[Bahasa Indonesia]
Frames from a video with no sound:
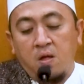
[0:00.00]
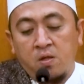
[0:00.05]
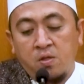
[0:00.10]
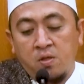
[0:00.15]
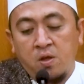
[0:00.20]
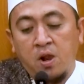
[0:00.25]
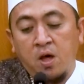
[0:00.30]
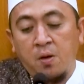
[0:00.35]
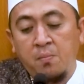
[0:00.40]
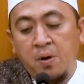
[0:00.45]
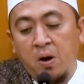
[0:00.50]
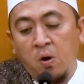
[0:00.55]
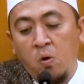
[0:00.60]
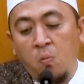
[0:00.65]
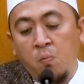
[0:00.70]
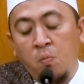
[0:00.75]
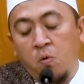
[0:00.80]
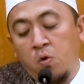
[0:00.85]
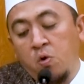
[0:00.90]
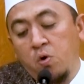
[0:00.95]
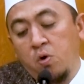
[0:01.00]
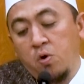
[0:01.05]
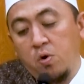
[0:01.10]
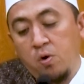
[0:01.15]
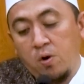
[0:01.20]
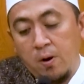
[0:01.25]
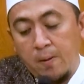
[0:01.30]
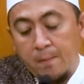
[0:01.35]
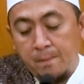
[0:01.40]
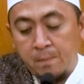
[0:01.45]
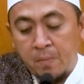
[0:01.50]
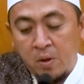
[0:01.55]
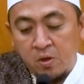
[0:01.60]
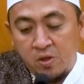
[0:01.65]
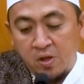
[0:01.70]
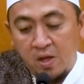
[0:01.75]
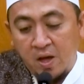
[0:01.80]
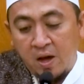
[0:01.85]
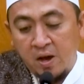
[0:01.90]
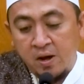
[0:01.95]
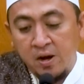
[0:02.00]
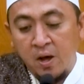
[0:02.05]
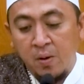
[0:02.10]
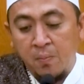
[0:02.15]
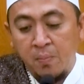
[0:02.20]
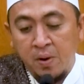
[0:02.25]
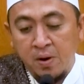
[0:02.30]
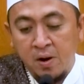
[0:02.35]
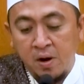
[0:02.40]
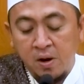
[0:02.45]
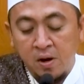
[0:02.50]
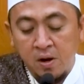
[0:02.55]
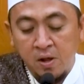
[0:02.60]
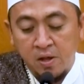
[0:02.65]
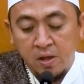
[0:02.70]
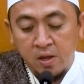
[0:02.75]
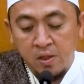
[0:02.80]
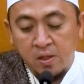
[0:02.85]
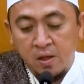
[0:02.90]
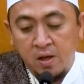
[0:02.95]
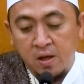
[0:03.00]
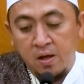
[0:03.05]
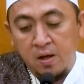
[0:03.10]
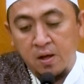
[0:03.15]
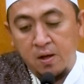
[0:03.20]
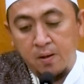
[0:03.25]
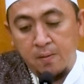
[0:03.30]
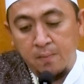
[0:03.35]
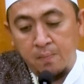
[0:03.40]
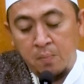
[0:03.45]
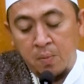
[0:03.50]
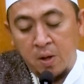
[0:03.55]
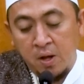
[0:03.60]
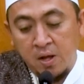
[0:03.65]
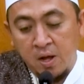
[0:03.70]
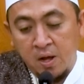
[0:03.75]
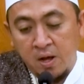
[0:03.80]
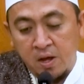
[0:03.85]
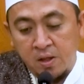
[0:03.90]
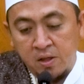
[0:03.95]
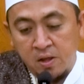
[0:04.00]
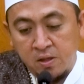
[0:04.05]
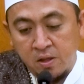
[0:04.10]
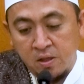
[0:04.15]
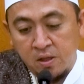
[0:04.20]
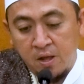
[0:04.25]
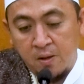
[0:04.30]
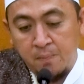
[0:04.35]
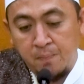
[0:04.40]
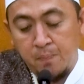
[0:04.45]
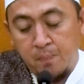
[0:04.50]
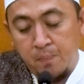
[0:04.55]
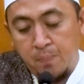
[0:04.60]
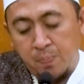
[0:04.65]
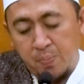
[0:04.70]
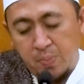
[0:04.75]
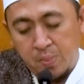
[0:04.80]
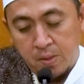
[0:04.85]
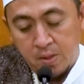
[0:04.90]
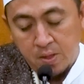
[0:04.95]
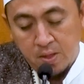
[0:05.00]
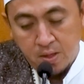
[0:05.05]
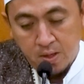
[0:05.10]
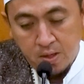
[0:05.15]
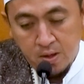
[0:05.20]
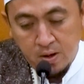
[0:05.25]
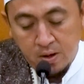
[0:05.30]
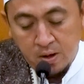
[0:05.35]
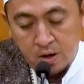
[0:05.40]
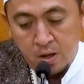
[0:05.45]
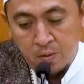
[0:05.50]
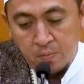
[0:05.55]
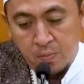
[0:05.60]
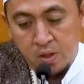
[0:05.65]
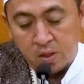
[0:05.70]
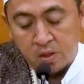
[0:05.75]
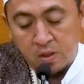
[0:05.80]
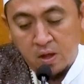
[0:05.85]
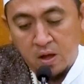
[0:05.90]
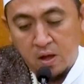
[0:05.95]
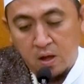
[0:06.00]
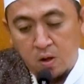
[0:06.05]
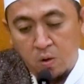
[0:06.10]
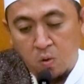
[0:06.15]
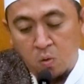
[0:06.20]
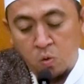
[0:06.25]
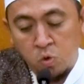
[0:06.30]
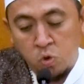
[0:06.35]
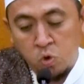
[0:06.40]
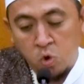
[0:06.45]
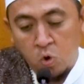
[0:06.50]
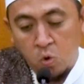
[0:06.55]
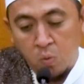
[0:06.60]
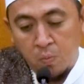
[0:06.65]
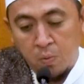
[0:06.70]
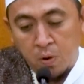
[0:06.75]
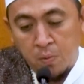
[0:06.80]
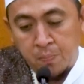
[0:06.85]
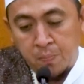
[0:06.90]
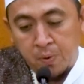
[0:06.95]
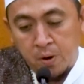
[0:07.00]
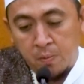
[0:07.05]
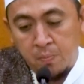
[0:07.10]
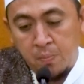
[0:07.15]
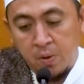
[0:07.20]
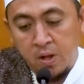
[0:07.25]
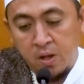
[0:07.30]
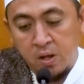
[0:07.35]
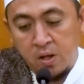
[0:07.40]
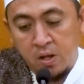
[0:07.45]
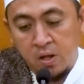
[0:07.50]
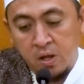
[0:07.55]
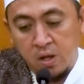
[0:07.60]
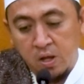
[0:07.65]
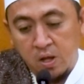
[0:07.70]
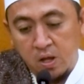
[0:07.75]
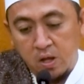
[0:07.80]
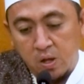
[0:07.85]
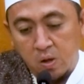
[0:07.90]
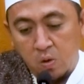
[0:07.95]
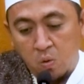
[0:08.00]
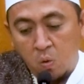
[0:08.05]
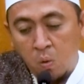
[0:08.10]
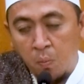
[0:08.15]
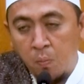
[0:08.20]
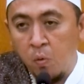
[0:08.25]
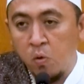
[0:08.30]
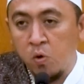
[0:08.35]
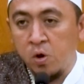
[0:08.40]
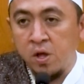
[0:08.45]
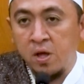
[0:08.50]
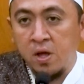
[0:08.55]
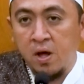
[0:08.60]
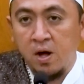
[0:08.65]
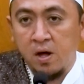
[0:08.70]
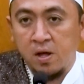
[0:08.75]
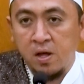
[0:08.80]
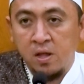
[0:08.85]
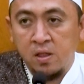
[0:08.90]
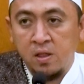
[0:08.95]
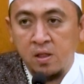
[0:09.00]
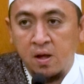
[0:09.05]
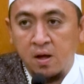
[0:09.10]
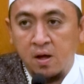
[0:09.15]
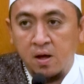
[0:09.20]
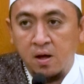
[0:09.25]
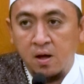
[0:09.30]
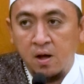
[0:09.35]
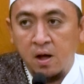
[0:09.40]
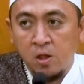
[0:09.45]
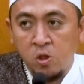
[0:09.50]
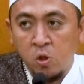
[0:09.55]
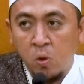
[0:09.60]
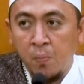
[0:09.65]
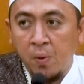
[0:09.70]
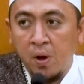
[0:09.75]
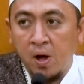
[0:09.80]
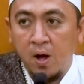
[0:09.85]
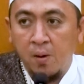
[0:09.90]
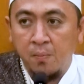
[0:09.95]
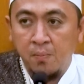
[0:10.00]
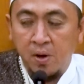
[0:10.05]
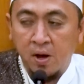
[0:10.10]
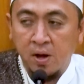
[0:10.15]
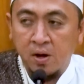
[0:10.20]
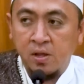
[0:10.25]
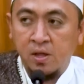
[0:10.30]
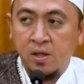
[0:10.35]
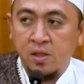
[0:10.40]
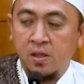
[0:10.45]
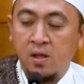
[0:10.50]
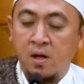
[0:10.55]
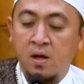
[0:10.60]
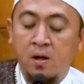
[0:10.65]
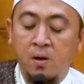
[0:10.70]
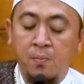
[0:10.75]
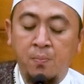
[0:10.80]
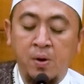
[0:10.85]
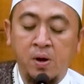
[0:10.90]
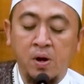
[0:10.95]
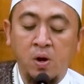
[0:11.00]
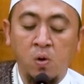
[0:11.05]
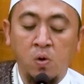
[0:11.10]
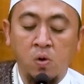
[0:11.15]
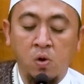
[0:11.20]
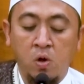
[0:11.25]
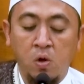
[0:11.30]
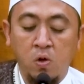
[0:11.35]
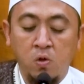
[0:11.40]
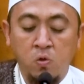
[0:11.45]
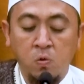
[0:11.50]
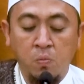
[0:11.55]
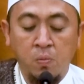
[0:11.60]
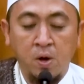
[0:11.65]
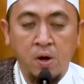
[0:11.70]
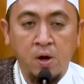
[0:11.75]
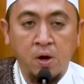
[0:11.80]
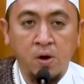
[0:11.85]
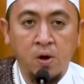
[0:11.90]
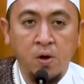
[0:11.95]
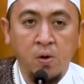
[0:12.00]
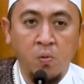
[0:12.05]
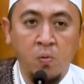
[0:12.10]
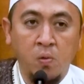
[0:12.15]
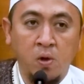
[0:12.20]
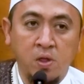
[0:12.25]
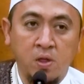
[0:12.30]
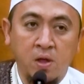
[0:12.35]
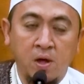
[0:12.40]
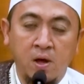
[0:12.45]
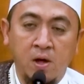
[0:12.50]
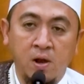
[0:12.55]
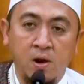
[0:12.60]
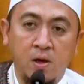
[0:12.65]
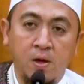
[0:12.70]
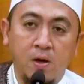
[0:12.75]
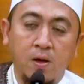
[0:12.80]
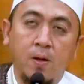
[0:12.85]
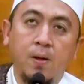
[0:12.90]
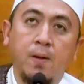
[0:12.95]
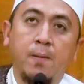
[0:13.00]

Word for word: Selama umur masih ada pada diri kita, maka kita tetap diminta untuk memperbaiki ubudiyah kita atau penghambaan kita kepada Allah Subhanahu wa taala.